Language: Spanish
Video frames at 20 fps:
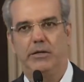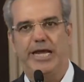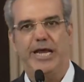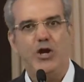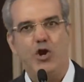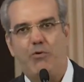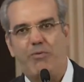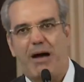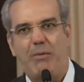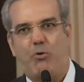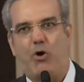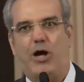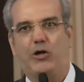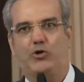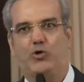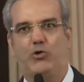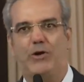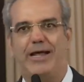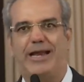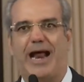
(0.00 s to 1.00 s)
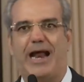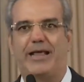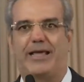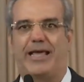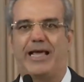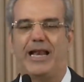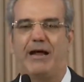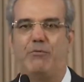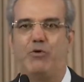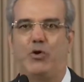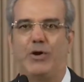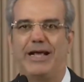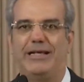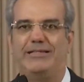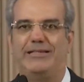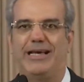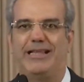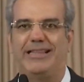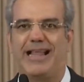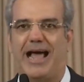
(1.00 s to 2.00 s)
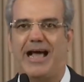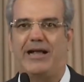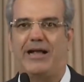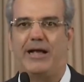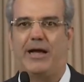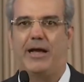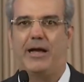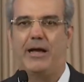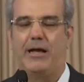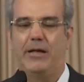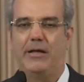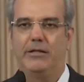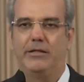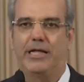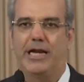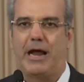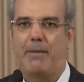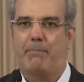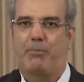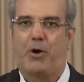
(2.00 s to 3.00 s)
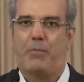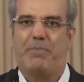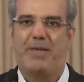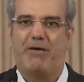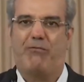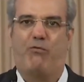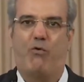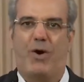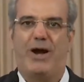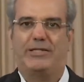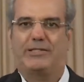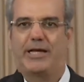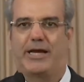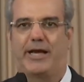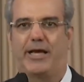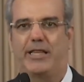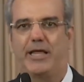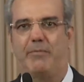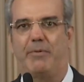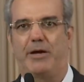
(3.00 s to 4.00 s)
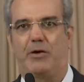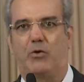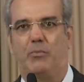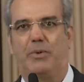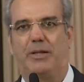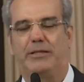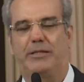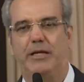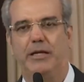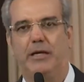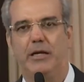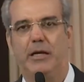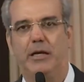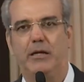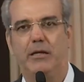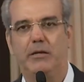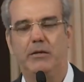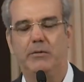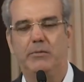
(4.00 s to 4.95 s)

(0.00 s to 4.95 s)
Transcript: y no vamos a tolerar que la violencia nazca de las propias fuerzas que deban combatirla.